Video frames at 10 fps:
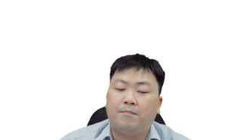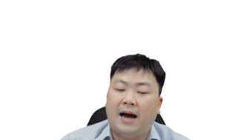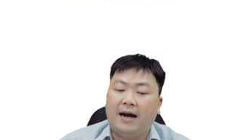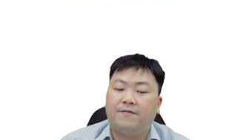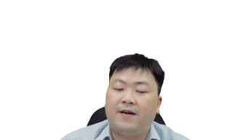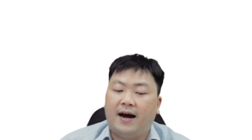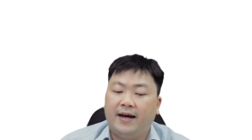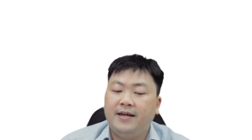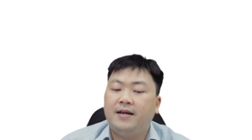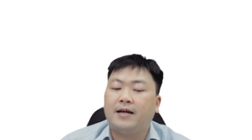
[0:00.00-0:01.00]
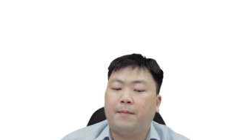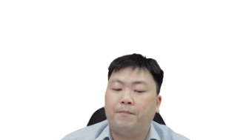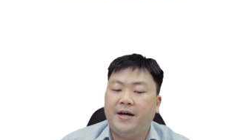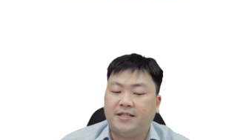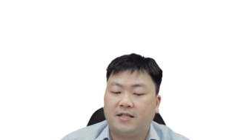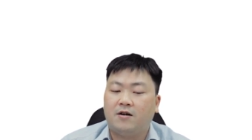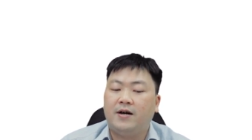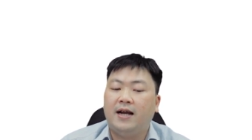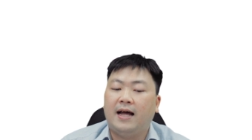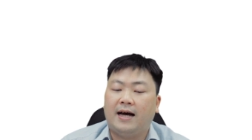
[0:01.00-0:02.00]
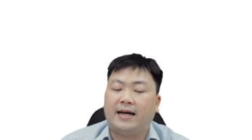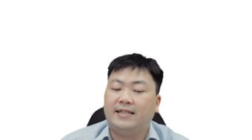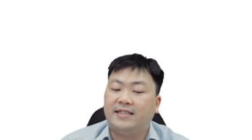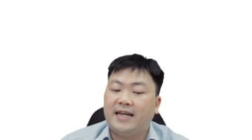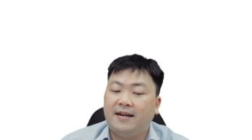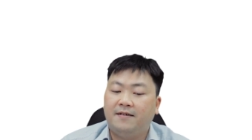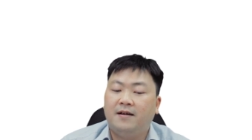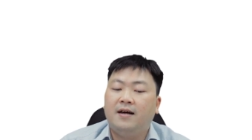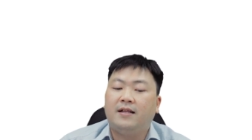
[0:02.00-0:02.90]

bạn phải compete có nghĩa là cạnh tranh